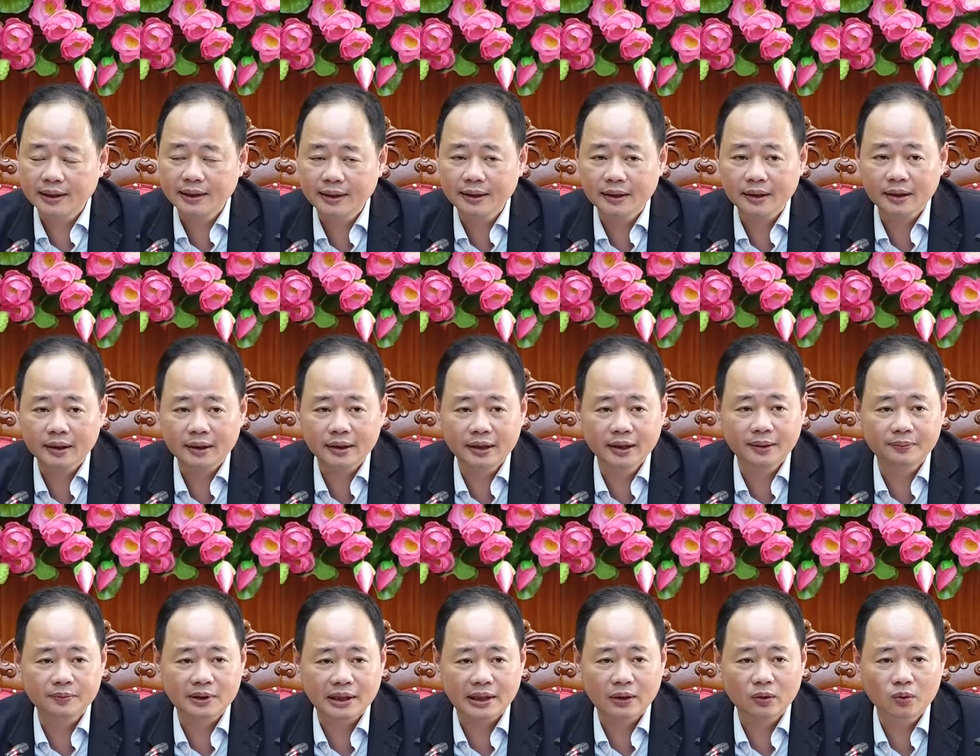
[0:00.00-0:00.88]
ông Trần Hồng
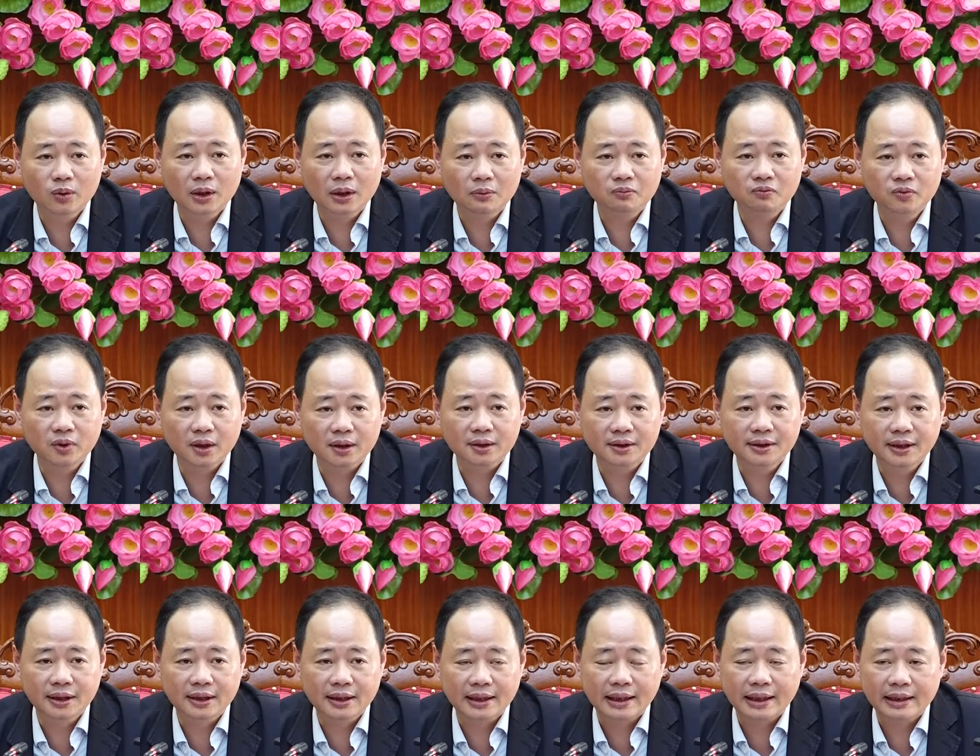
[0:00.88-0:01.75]
Thái, Chủ tịch Ủy ban
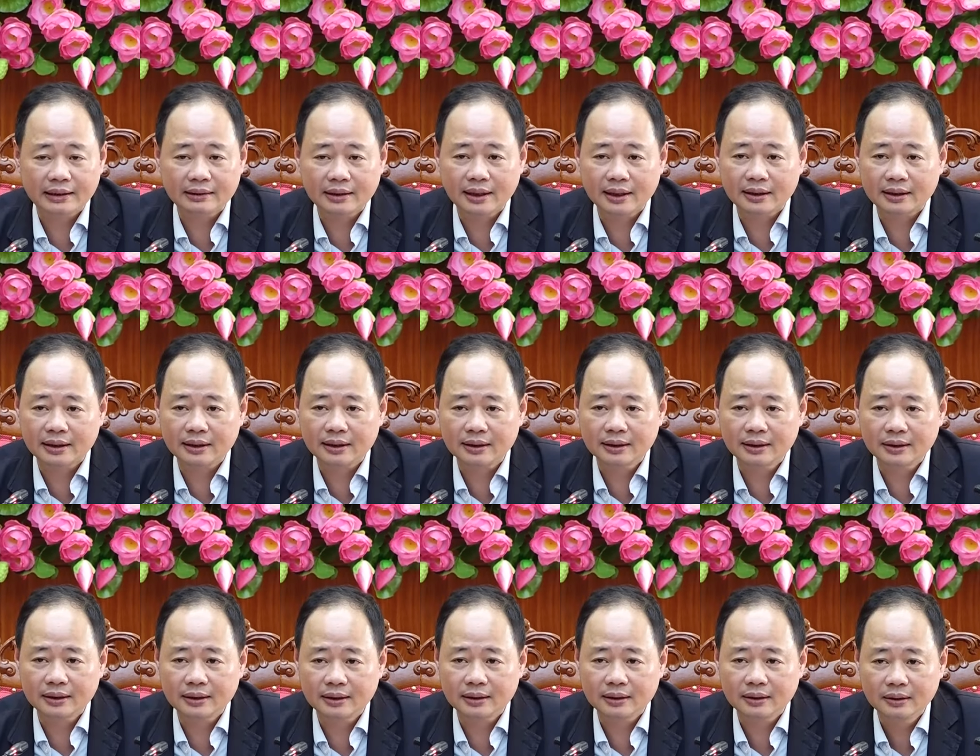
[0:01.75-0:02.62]
nhân dân tỉnh Lâm Đồng,
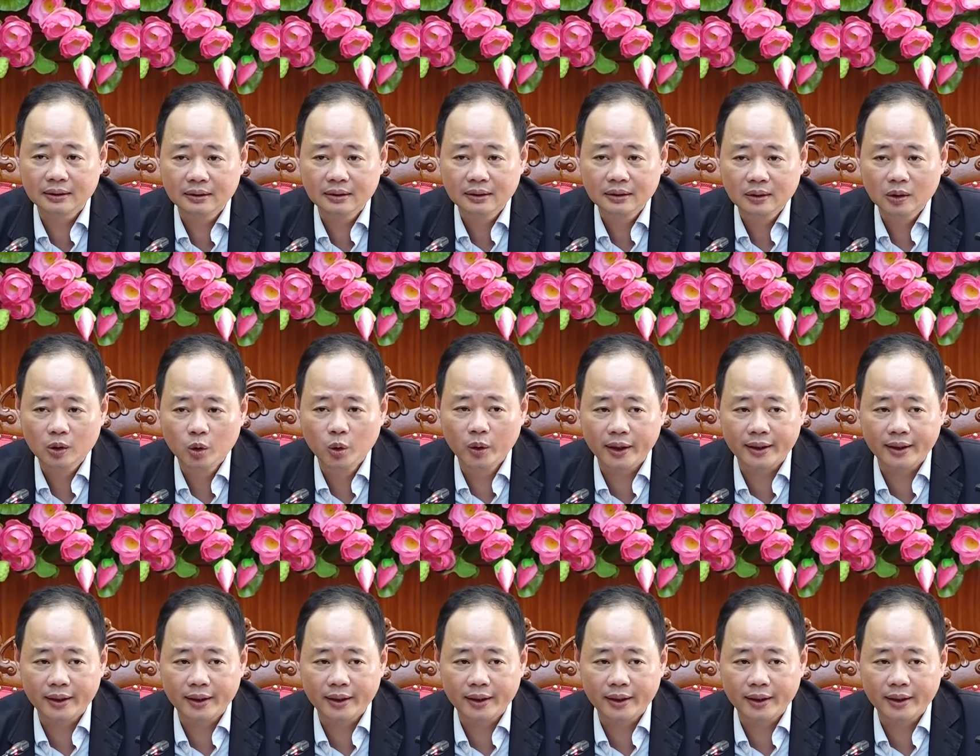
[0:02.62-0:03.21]
trưởng ban chỉ